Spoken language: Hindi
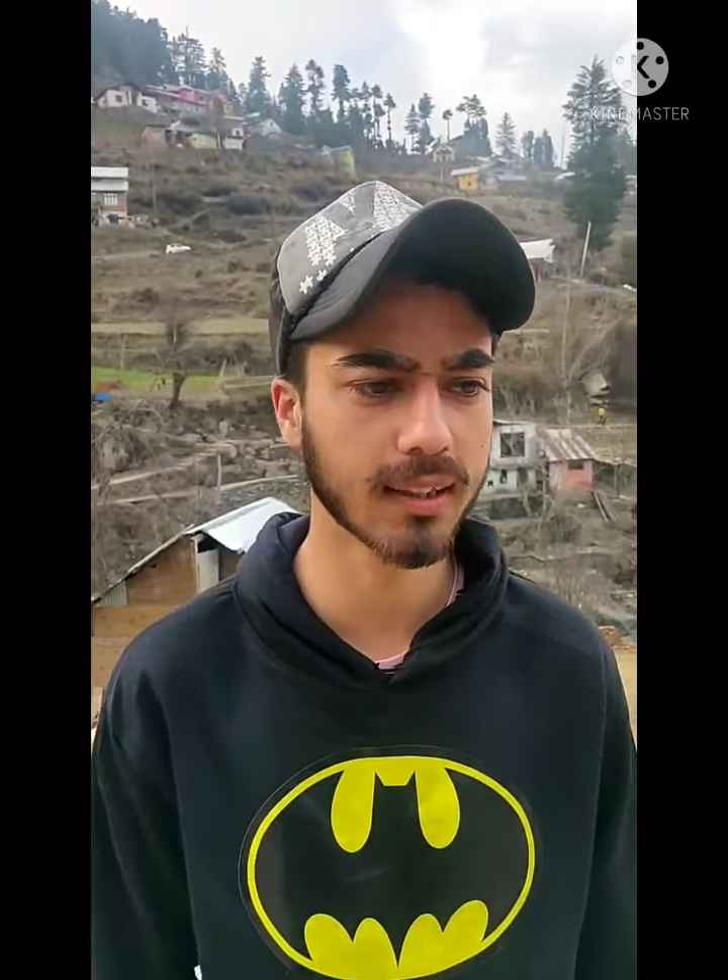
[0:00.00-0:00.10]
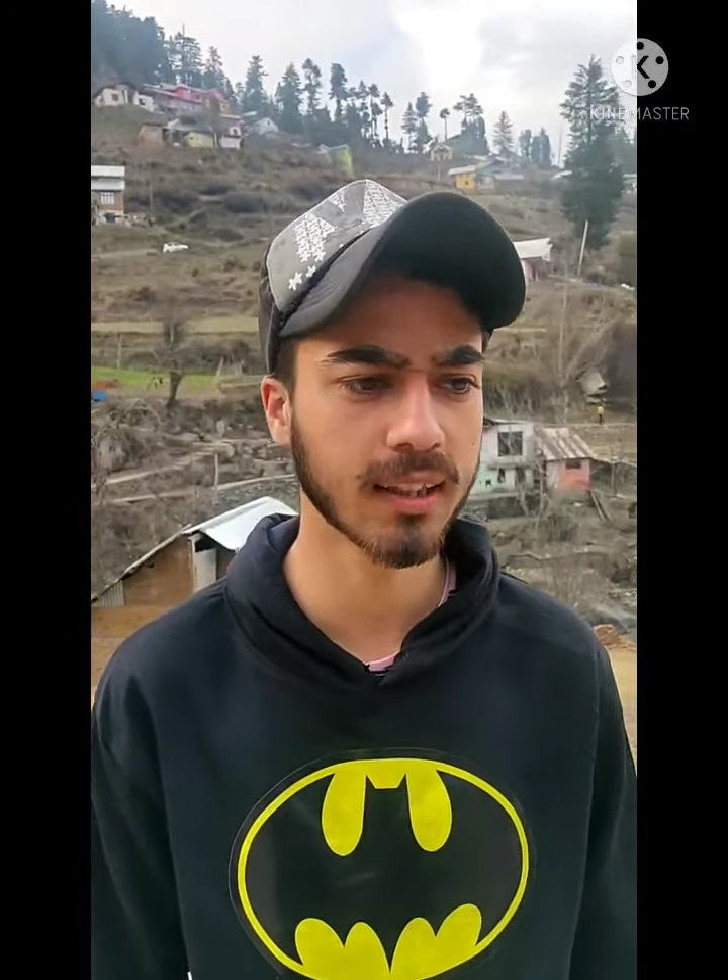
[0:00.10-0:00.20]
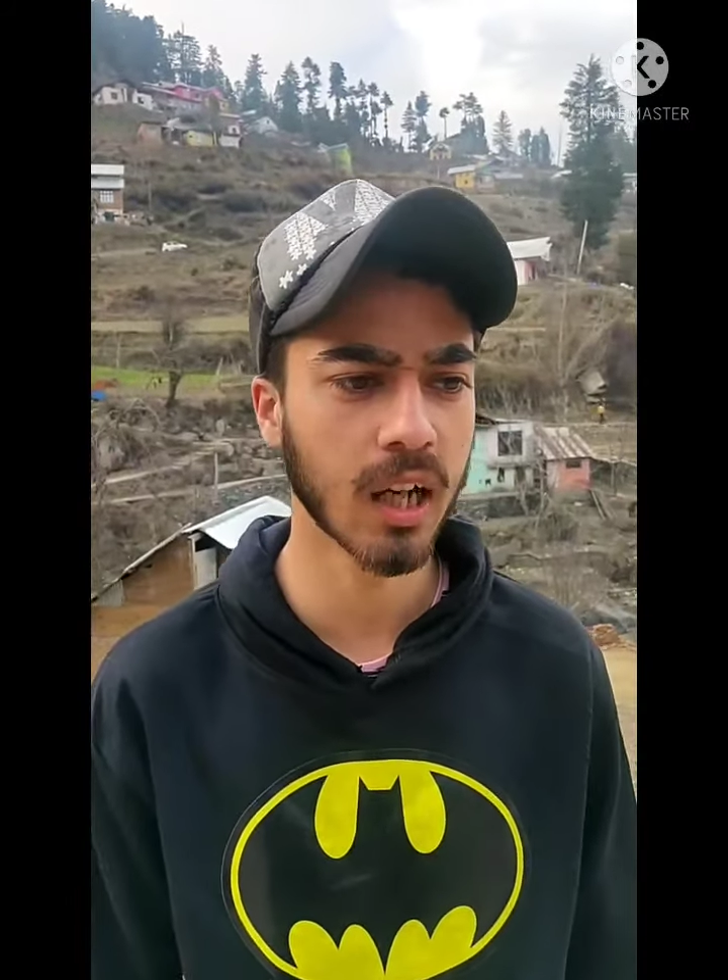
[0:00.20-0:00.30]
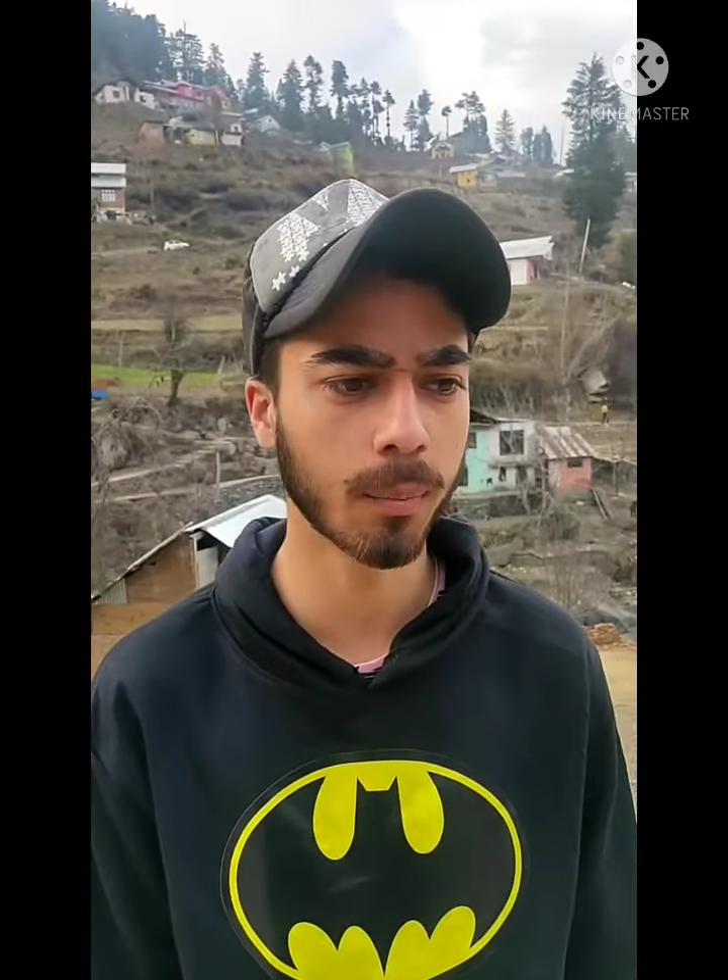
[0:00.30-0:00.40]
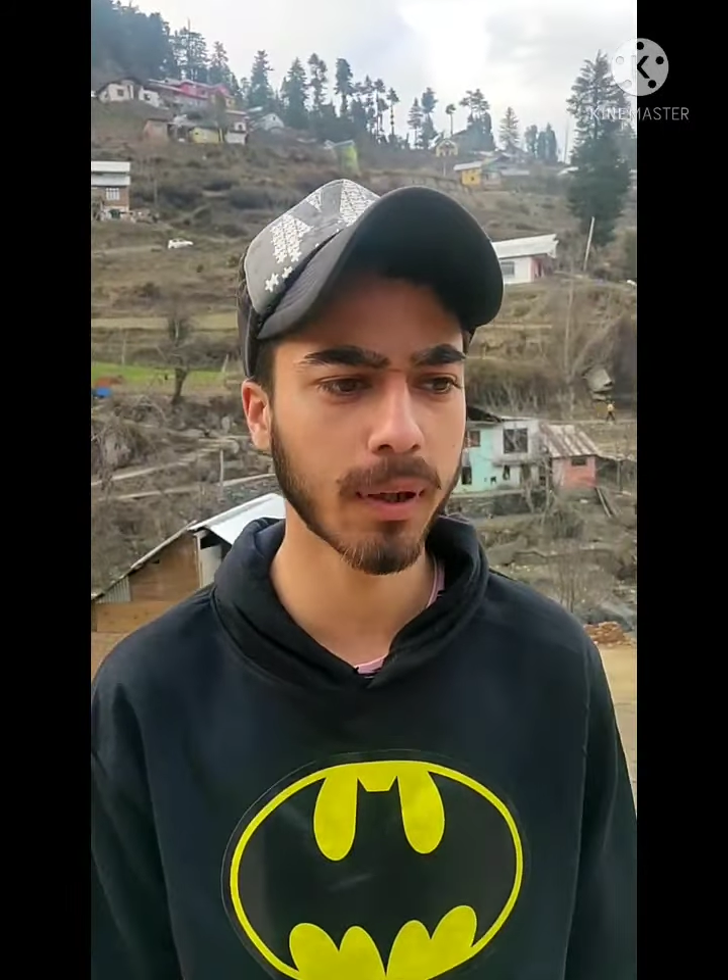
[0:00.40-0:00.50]
था
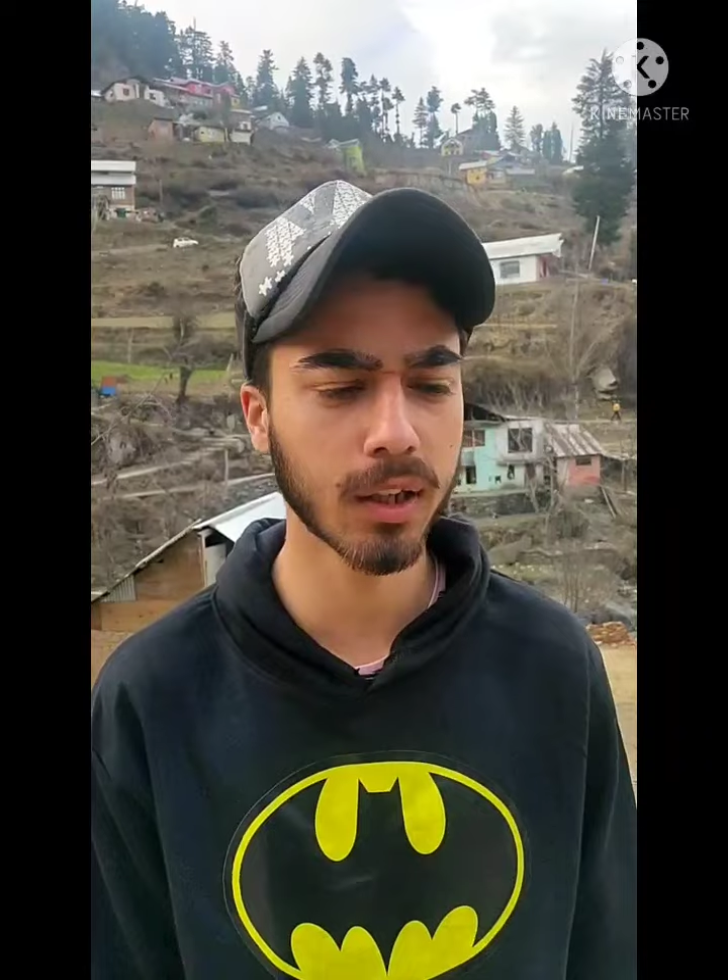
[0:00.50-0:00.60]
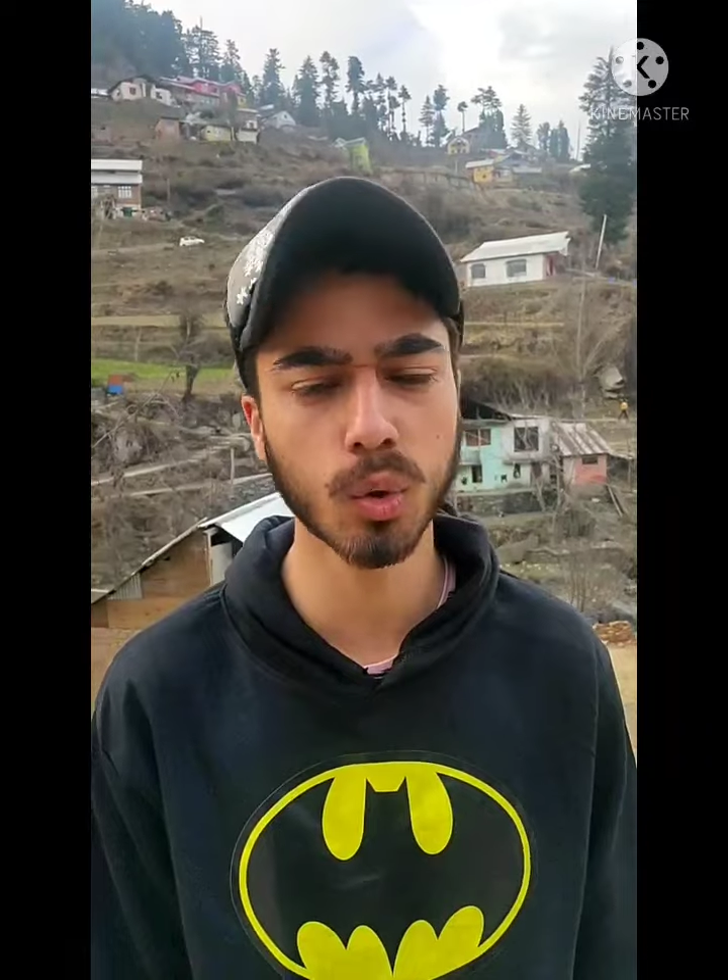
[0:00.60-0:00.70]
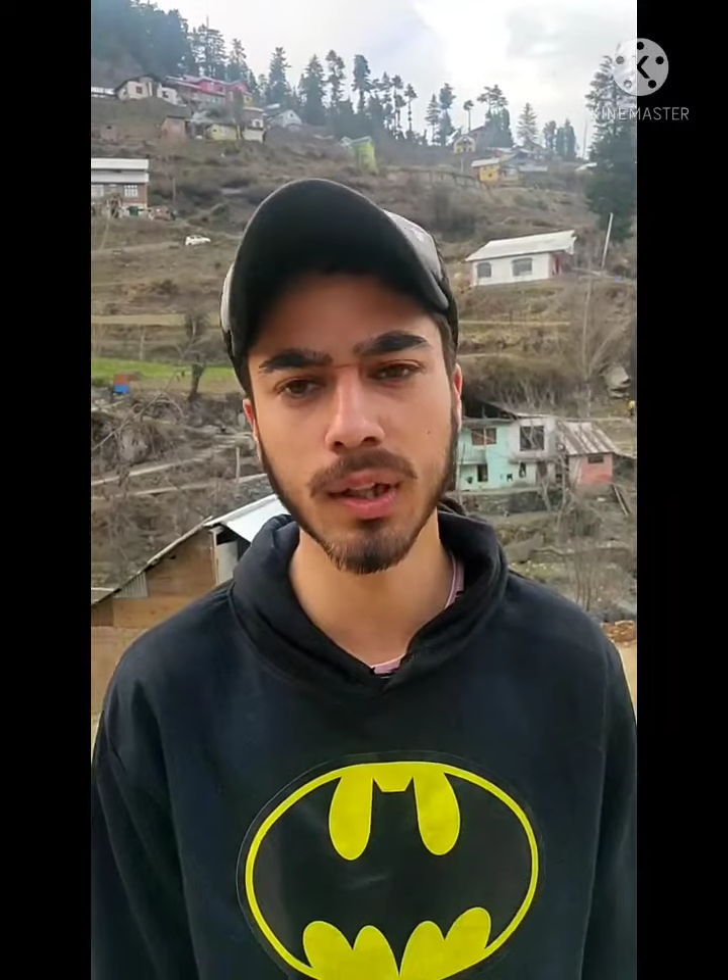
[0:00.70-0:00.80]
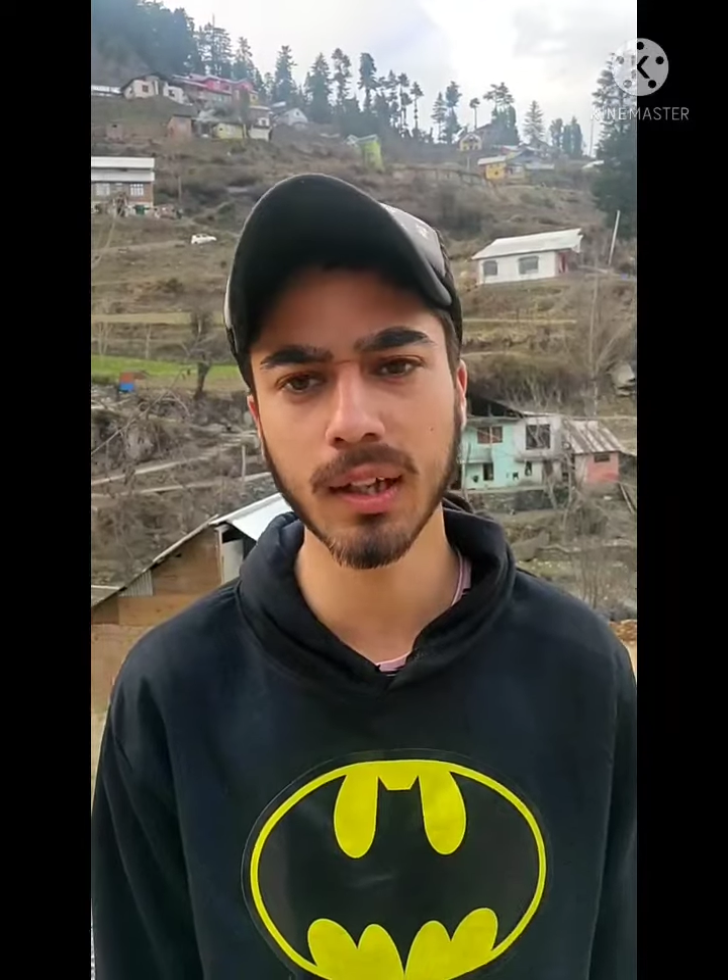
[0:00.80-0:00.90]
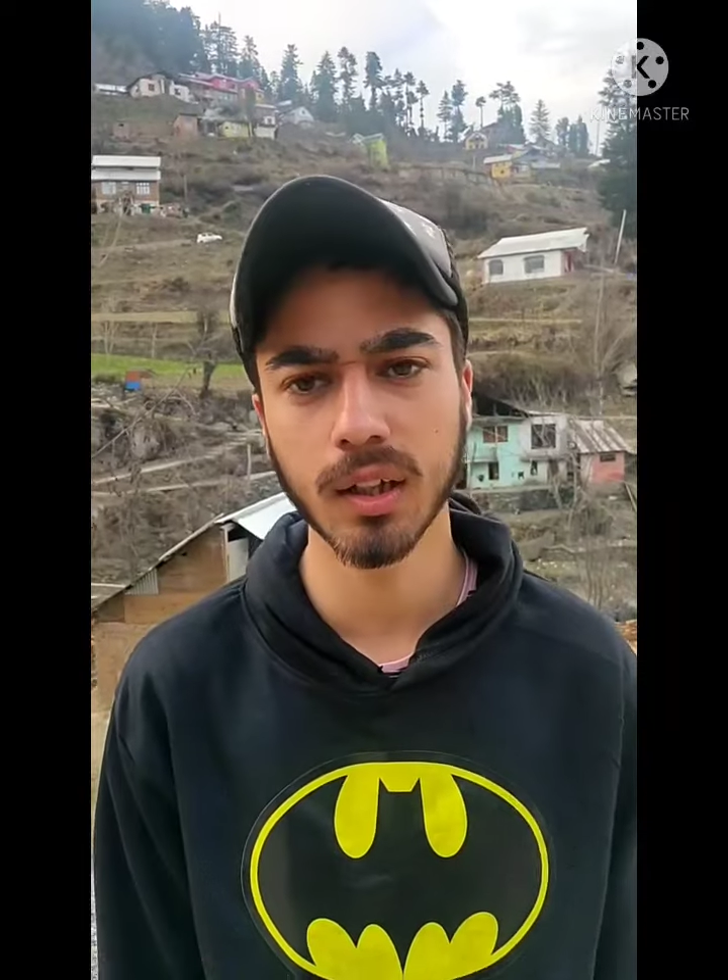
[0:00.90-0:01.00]
यहाँ पे क्योंकि
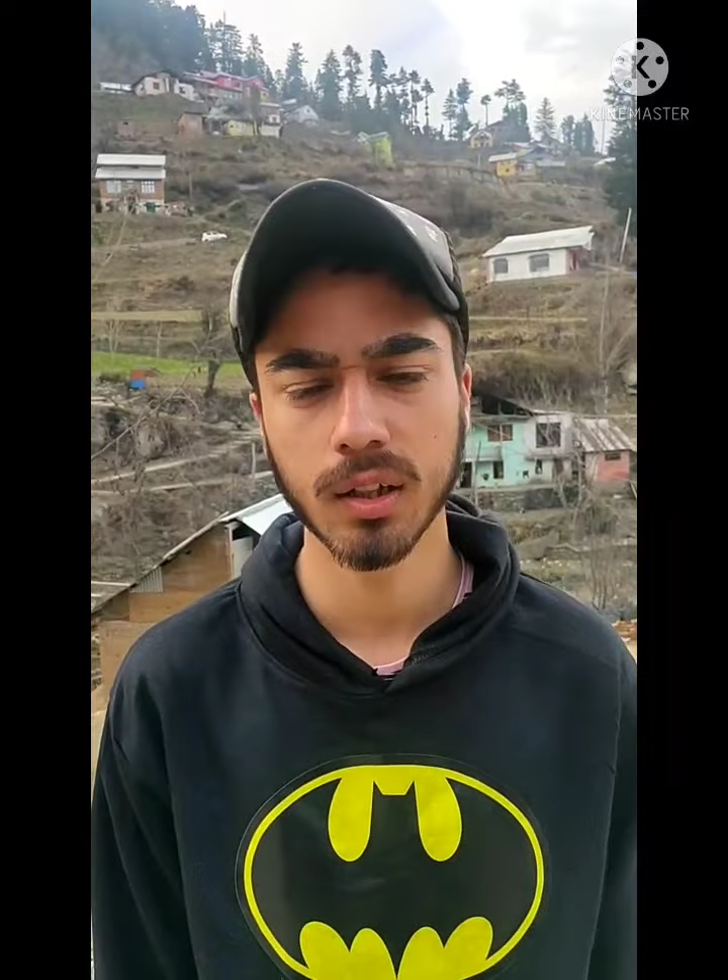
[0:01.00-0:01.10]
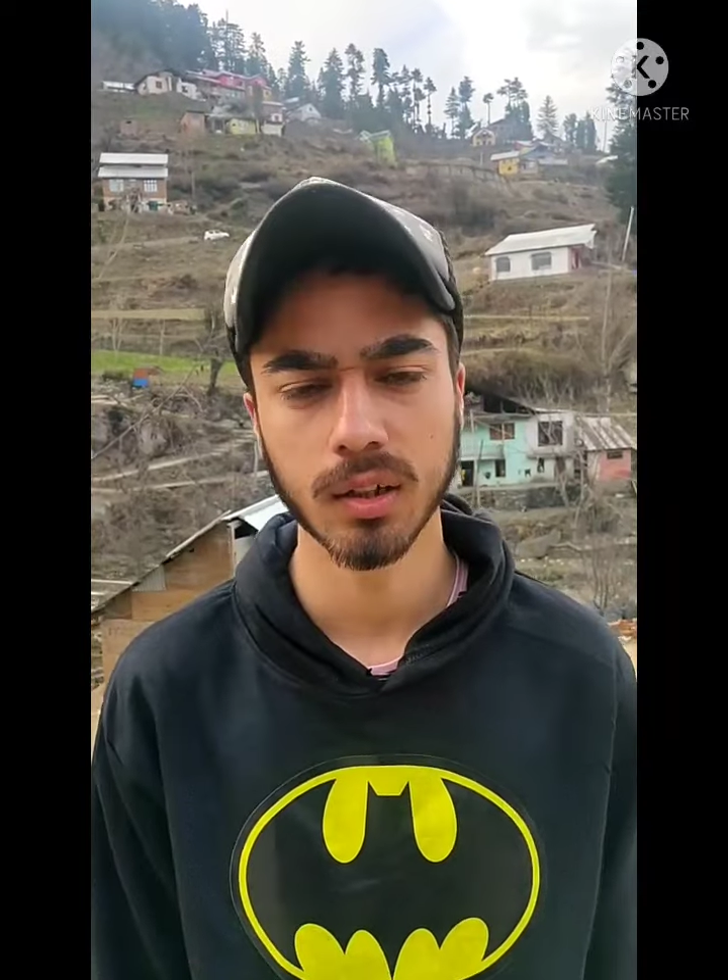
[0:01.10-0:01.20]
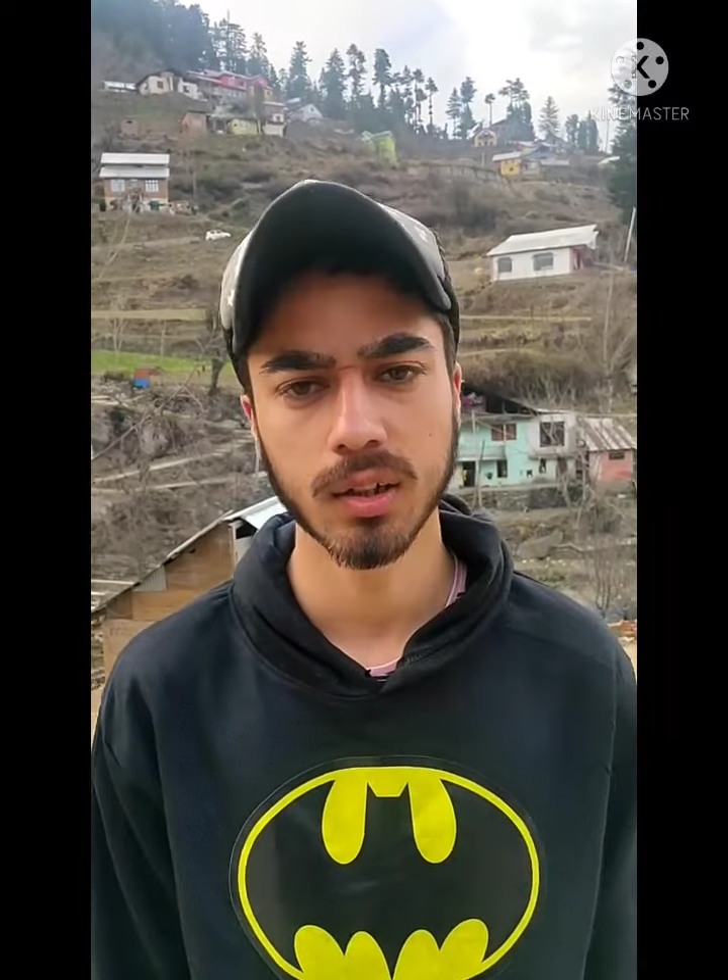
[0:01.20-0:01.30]
मतलब